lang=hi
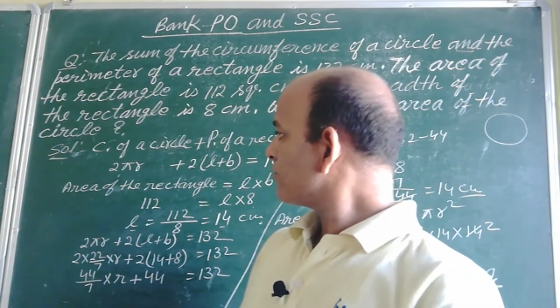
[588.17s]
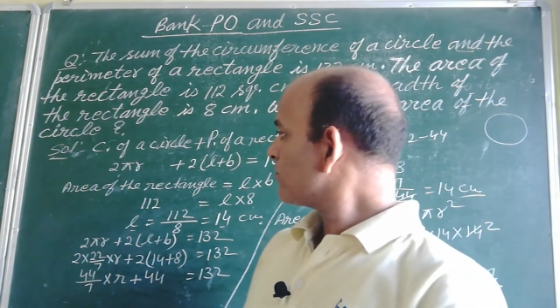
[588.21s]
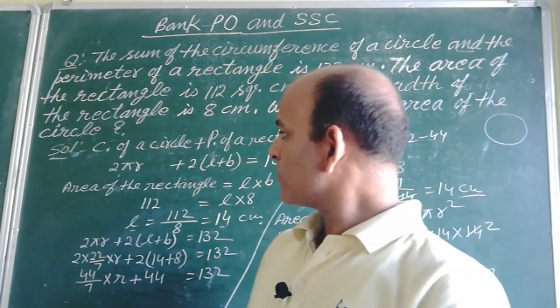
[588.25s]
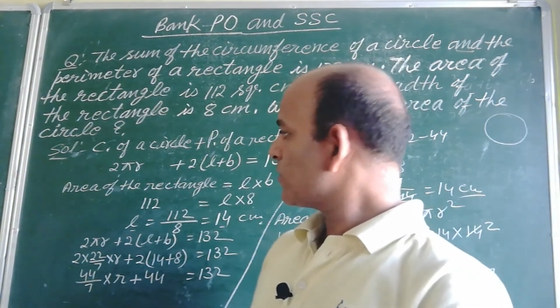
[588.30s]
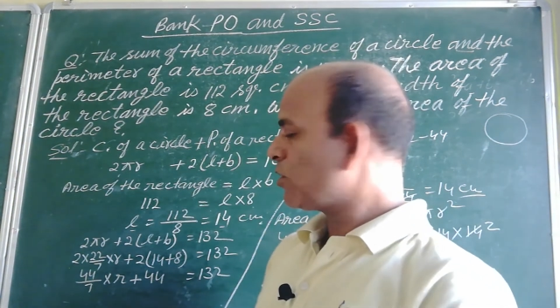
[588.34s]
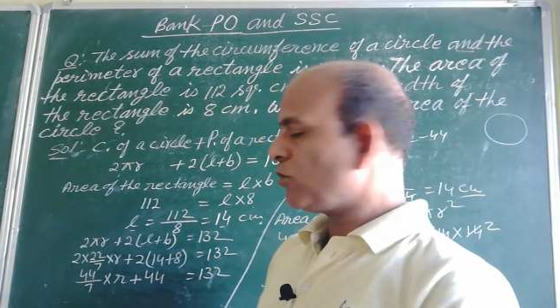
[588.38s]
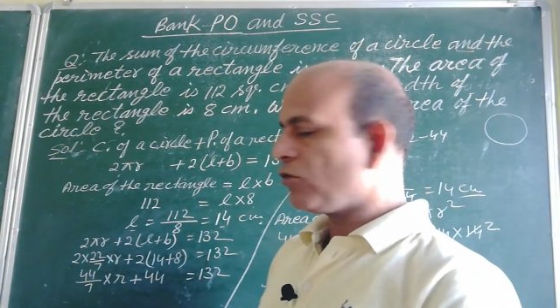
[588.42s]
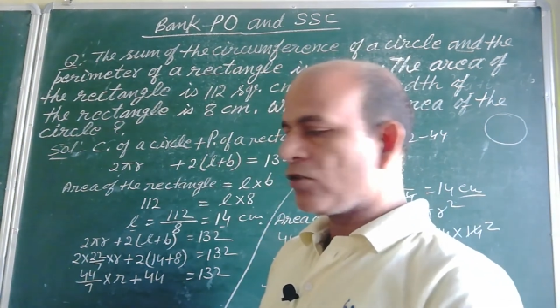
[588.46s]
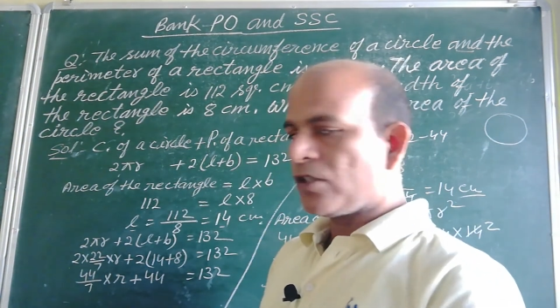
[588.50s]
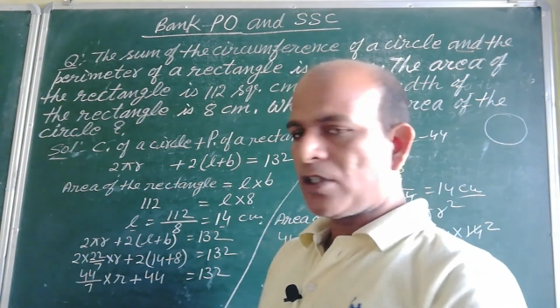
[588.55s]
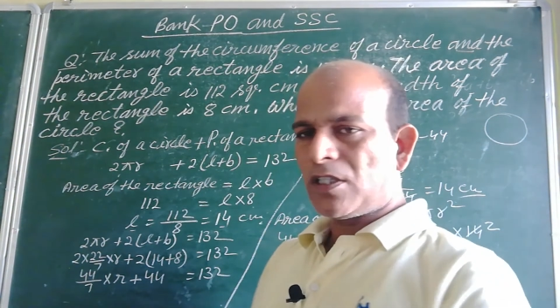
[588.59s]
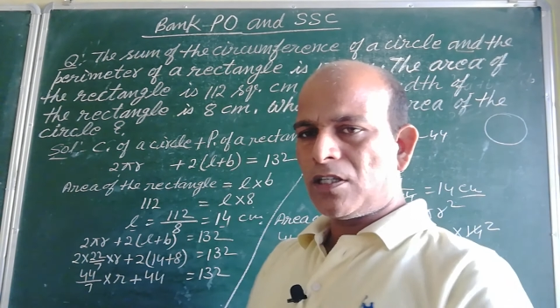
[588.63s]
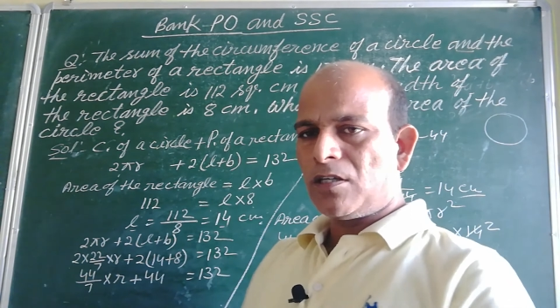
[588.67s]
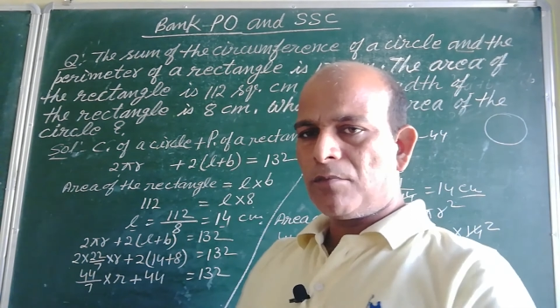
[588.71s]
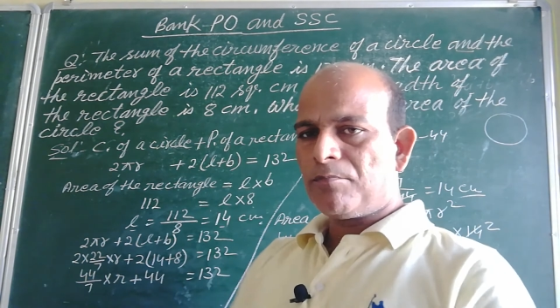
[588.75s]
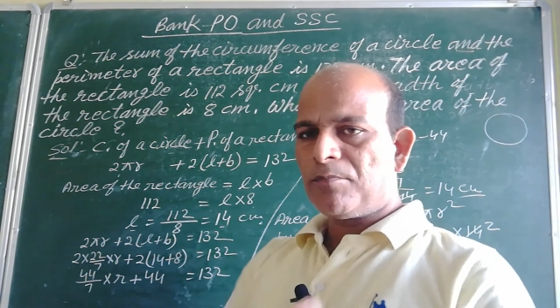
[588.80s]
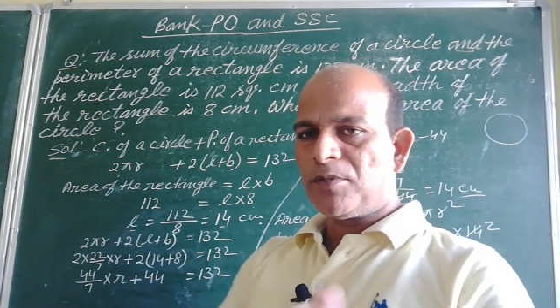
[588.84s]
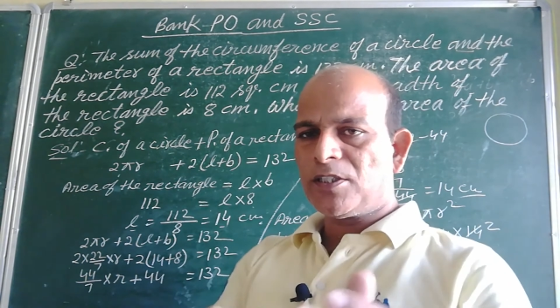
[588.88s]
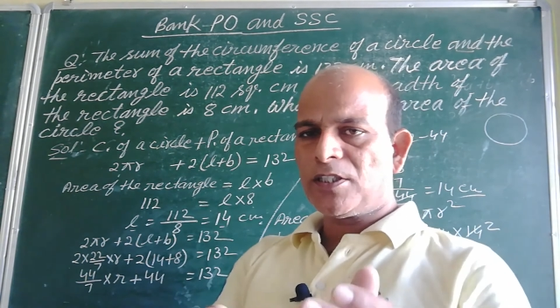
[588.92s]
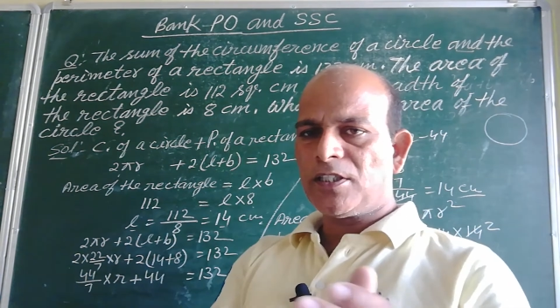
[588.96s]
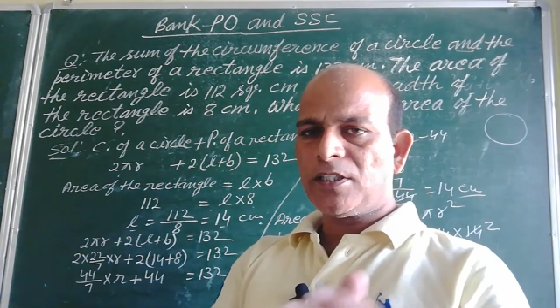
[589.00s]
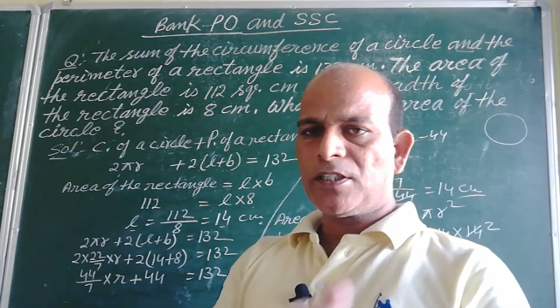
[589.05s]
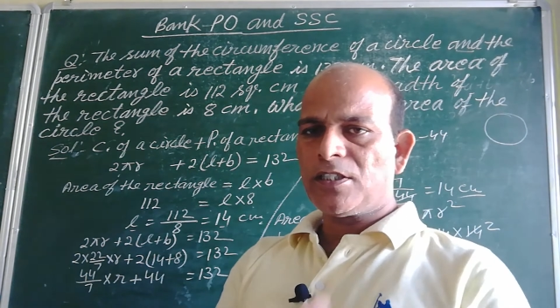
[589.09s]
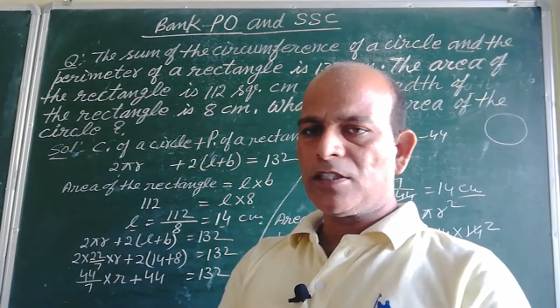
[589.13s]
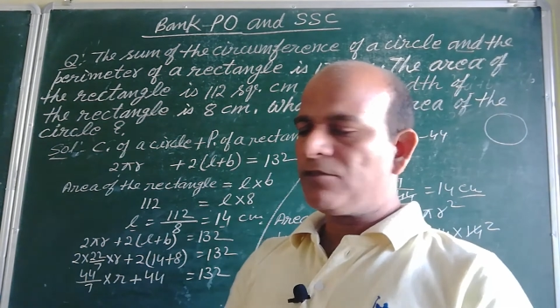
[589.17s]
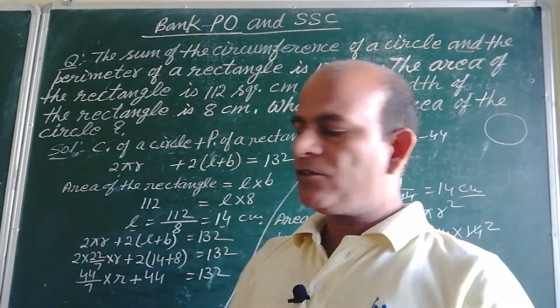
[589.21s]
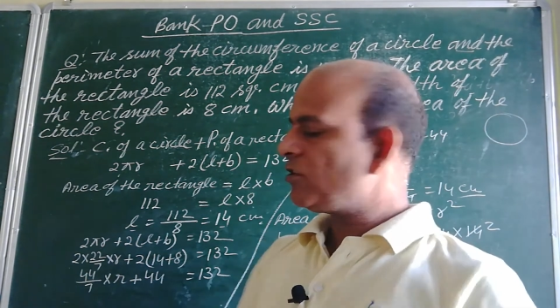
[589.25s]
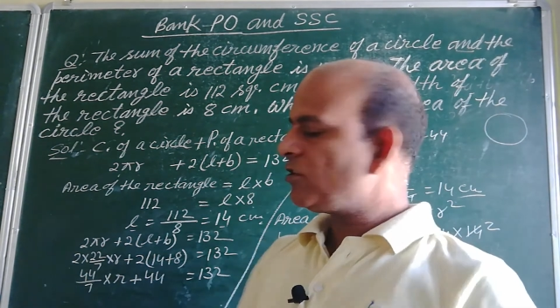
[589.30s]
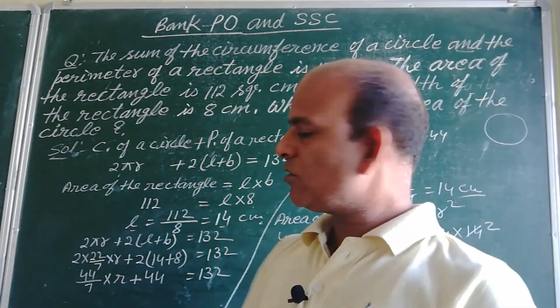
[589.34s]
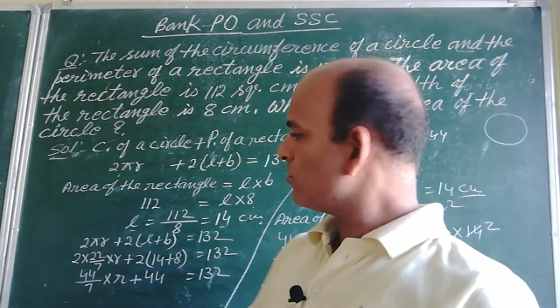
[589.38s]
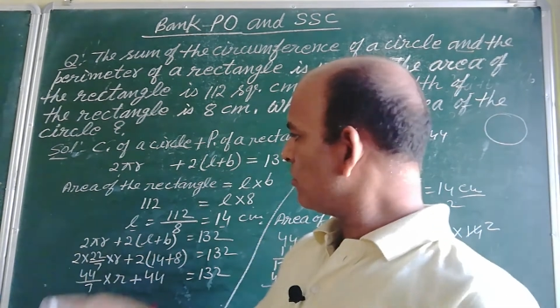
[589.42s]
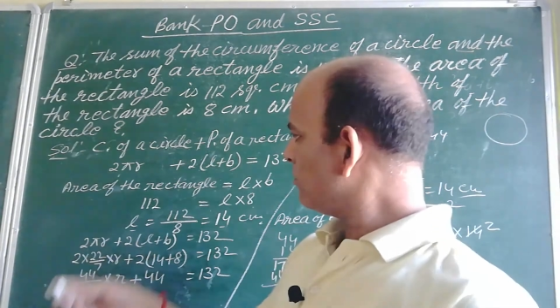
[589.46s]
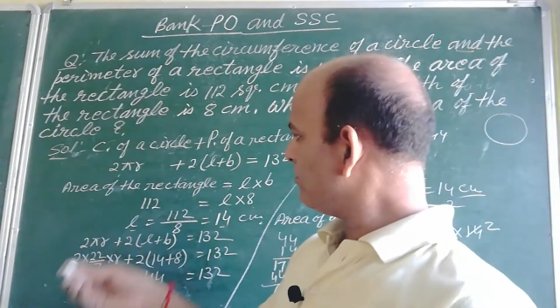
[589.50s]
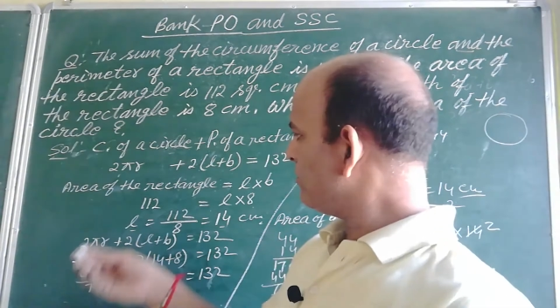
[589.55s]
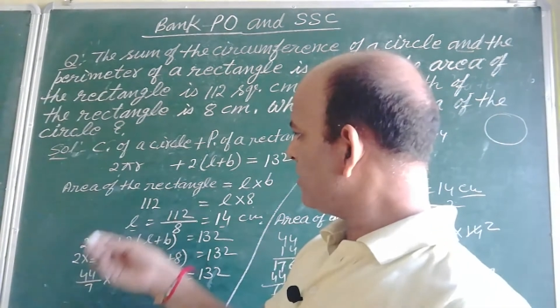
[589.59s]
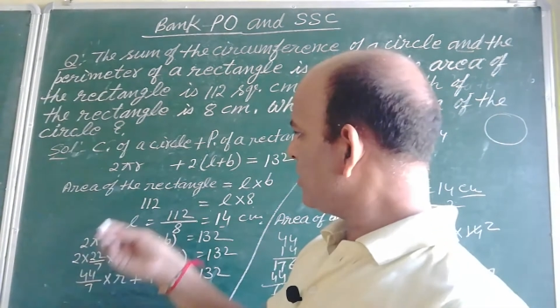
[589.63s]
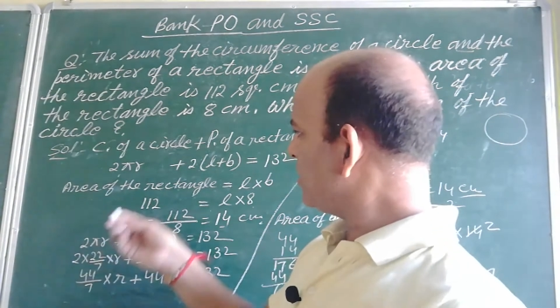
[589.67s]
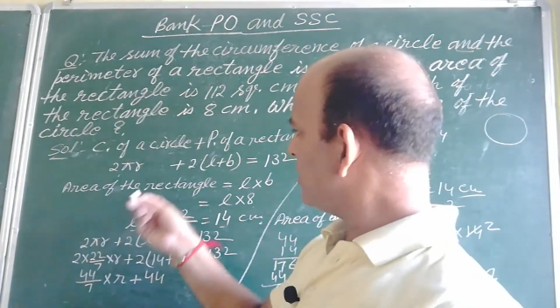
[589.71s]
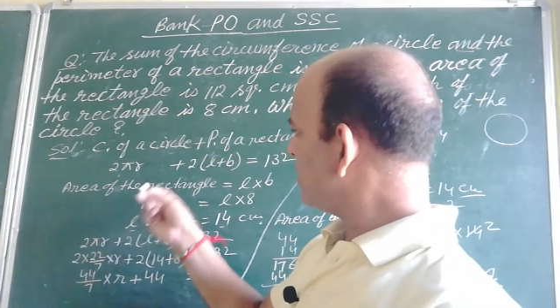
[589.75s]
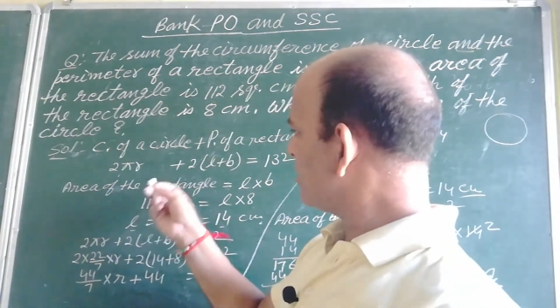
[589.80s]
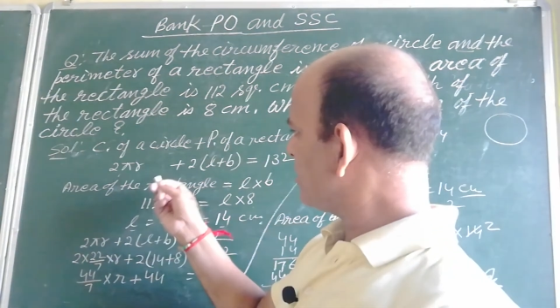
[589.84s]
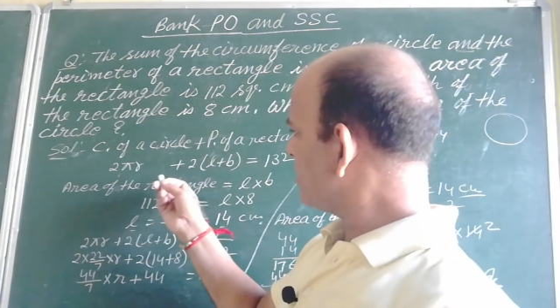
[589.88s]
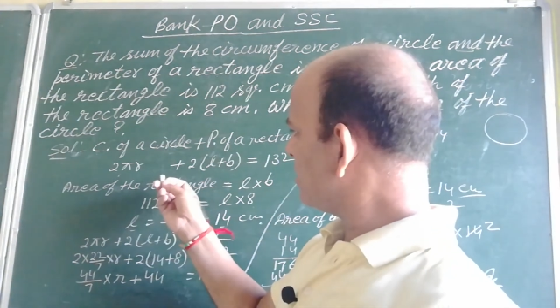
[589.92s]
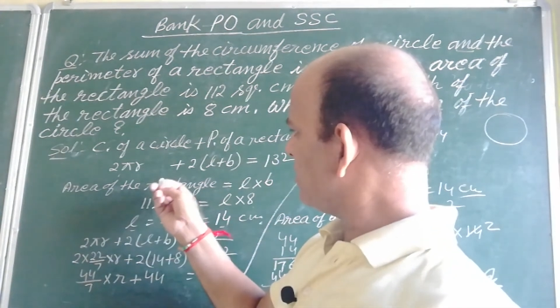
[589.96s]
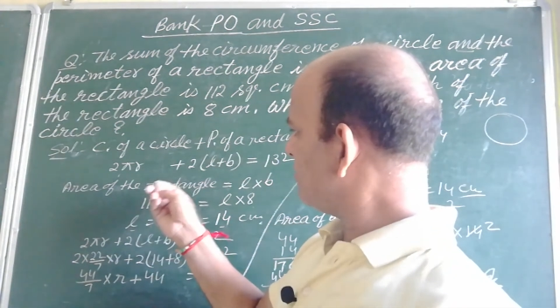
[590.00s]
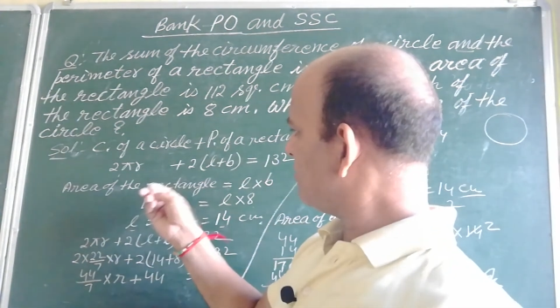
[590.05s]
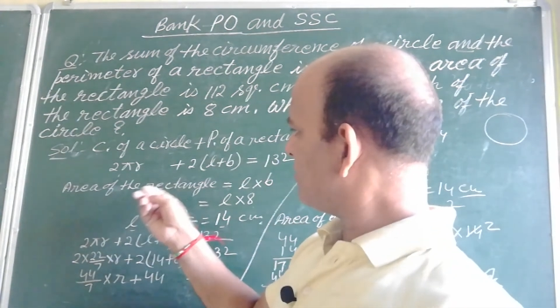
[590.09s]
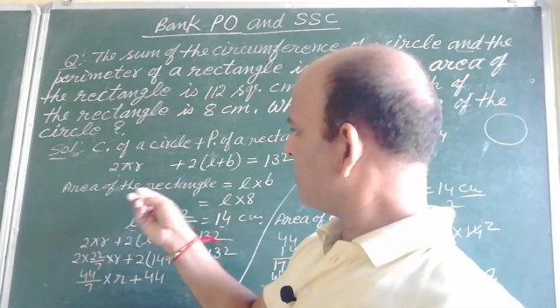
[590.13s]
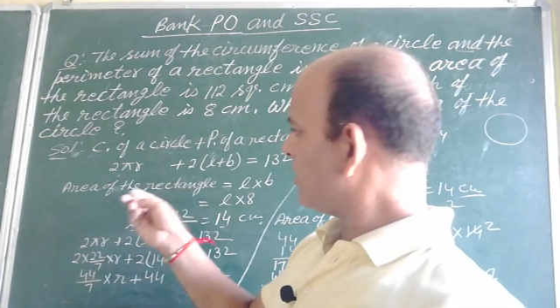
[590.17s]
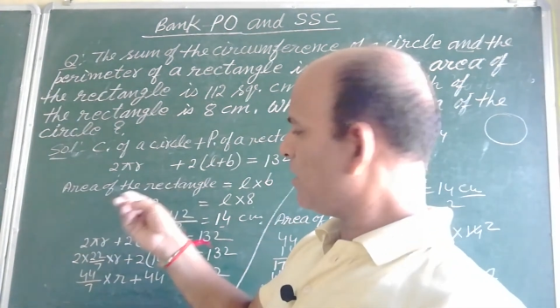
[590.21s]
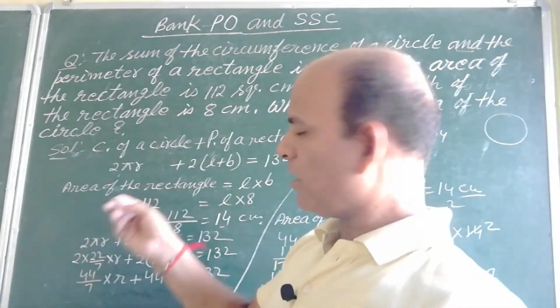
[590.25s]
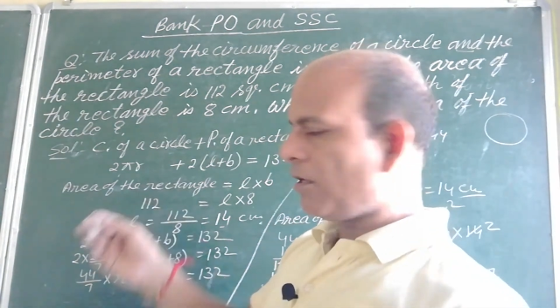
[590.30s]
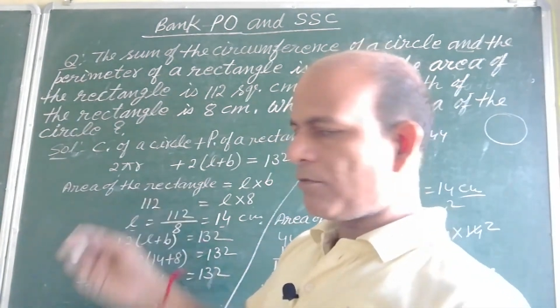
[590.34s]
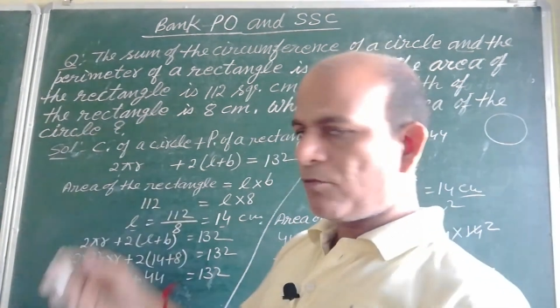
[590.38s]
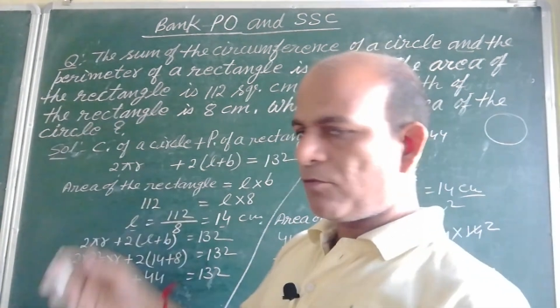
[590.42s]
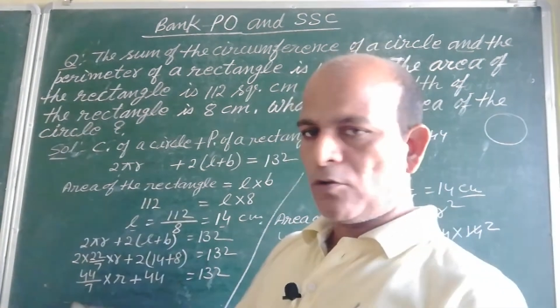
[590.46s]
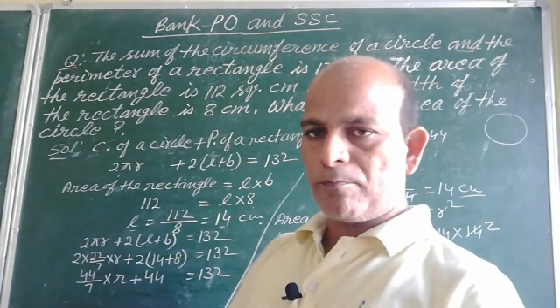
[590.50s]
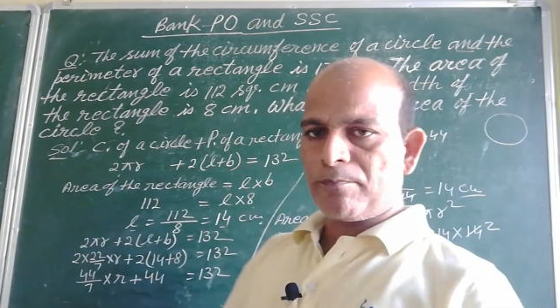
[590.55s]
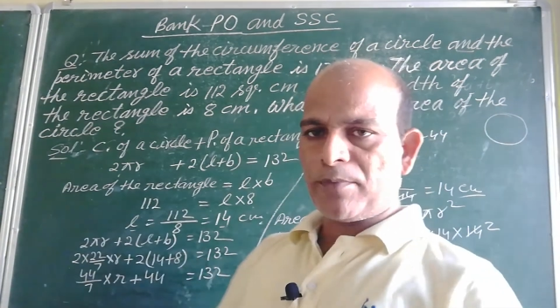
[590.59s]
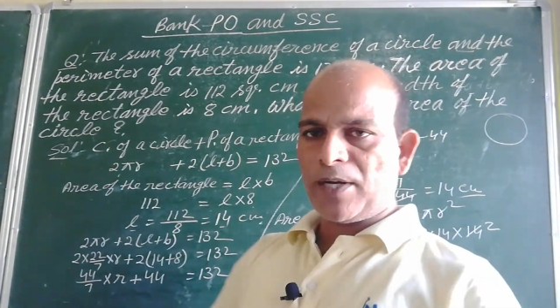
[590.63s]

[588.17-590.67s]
क्योंकि कंपटेटिव एग्जामिनेशन में आपको